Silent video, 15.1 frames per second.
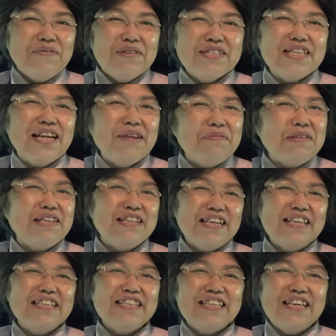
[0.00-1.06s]
調べて
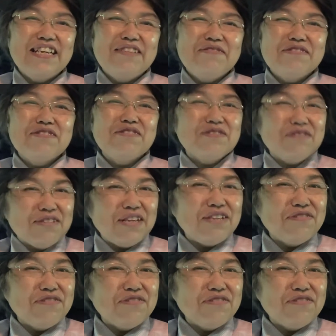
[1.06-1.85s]
ないんで、ちょっとね、